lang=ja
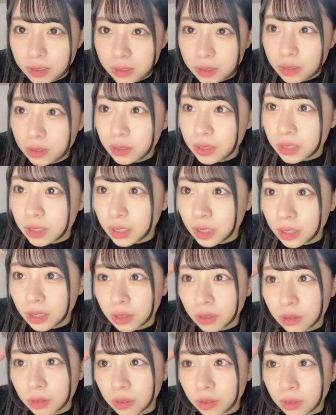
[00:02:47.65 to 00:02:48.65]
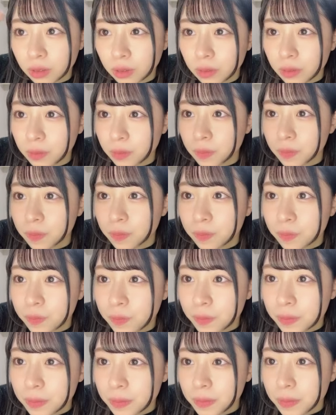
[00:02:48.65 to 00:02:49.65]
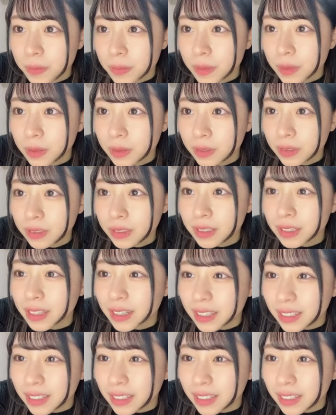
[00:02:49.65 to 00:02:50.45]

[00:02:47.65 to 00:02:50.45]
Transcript: ストゥーシーって言ってんのかな同級生